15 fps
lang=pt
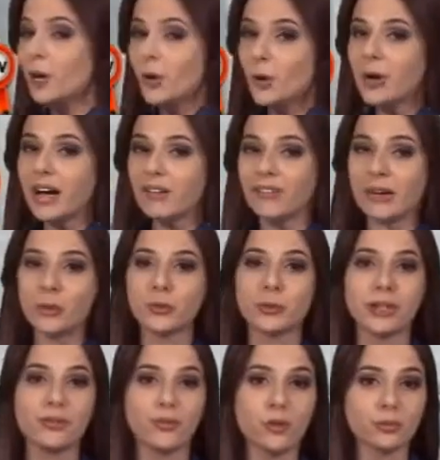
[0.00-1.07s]
O Cavalo
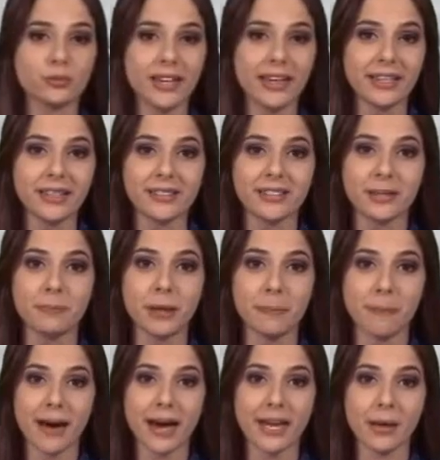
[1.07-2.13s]
Sem Fronteiras se
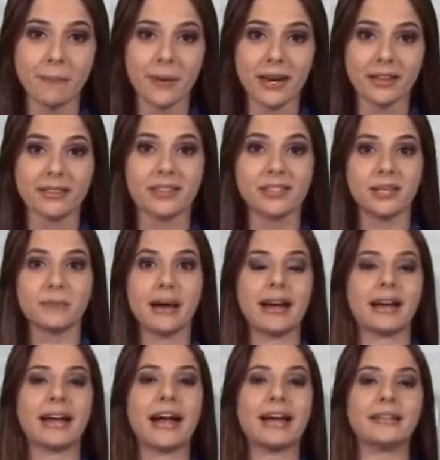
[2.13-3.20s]
prepara para
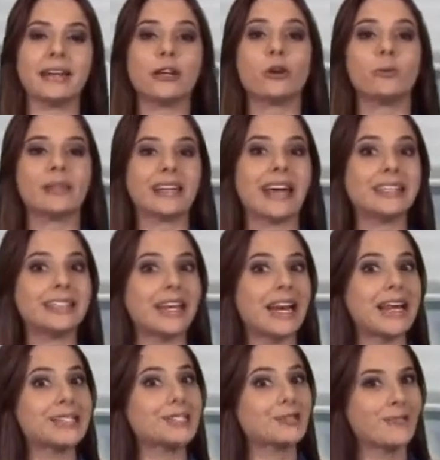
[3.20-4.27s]
desembarcar na iluminada
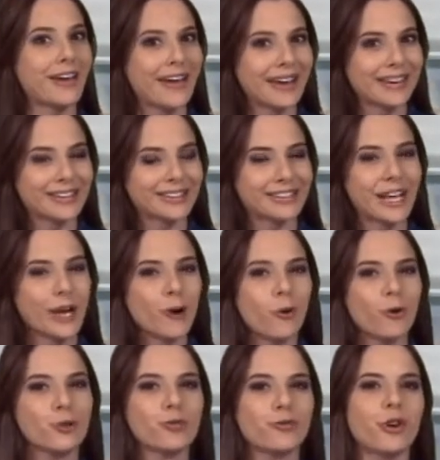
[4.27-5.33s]
Las Vegas,
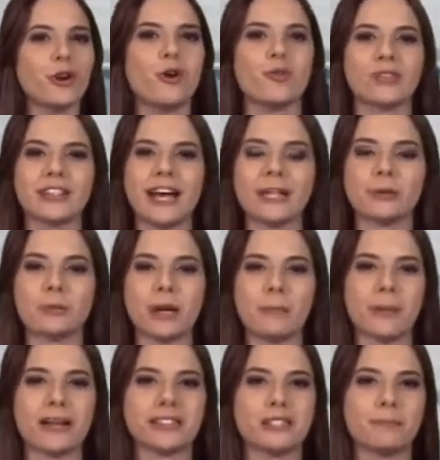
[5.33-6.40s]
onde foi convidado para
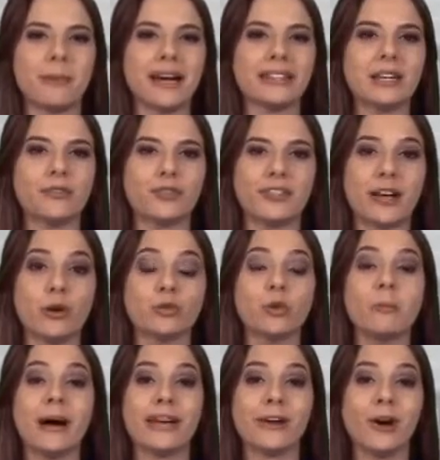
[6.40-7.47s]
participar da final do
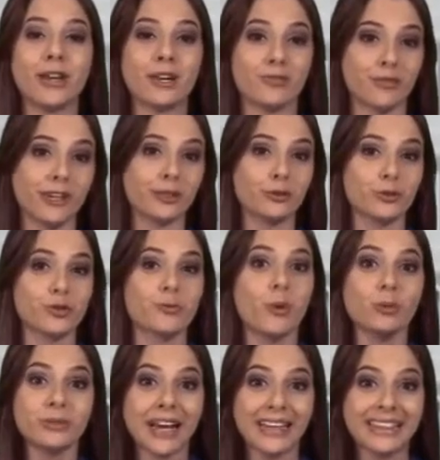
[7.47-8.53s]
maior evento de
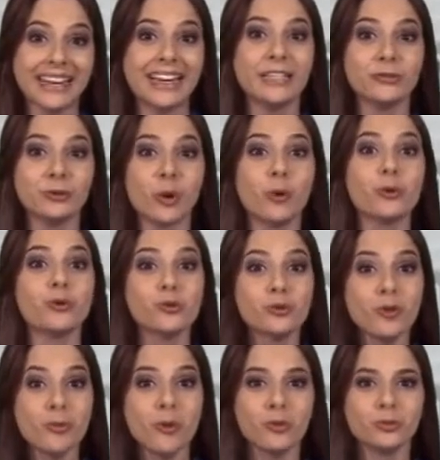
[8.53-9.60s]
montaria em touros
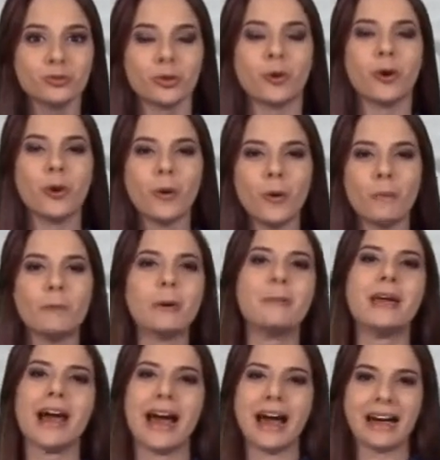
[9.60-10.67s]
do mundo, o
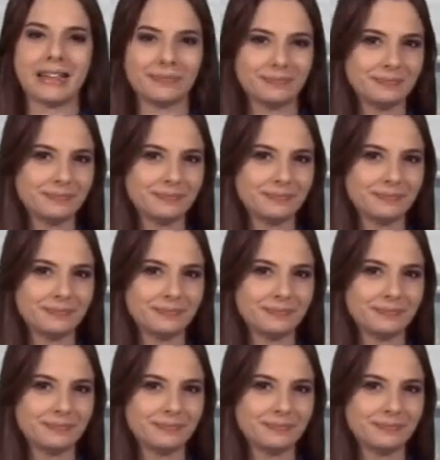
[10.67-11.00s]
PBR